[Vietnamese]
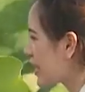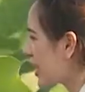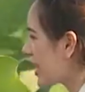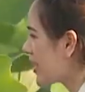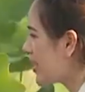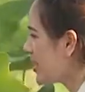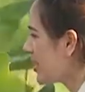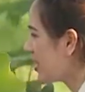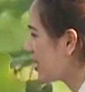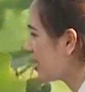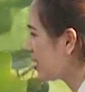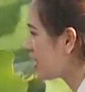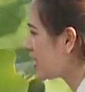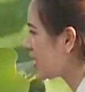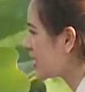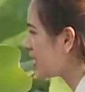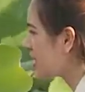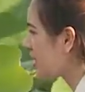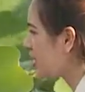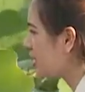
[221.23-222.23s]
củ sen
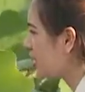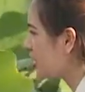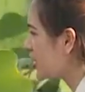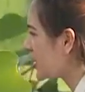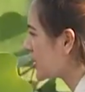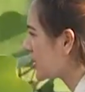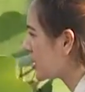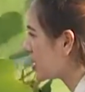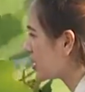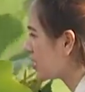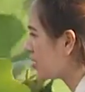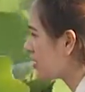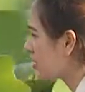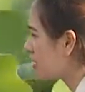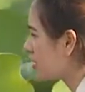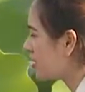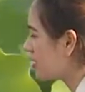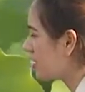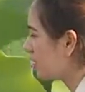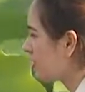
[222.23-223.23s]
thì ừ,
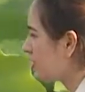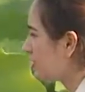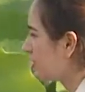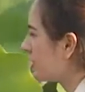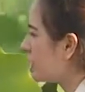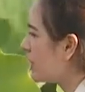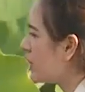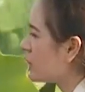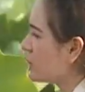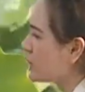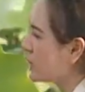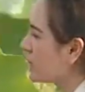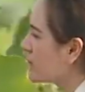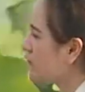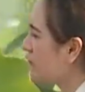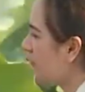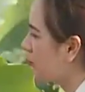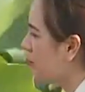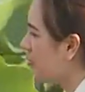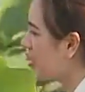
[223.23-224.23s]
chị cũng là một thực
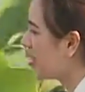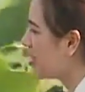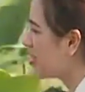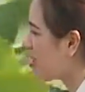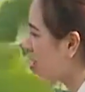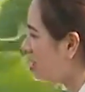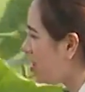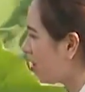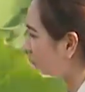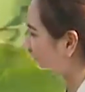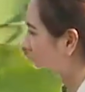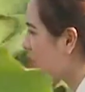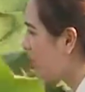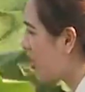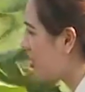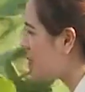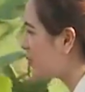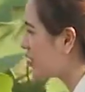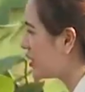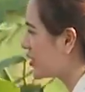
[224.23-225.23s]
phẩm rất là vâng. ngon đúng không
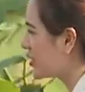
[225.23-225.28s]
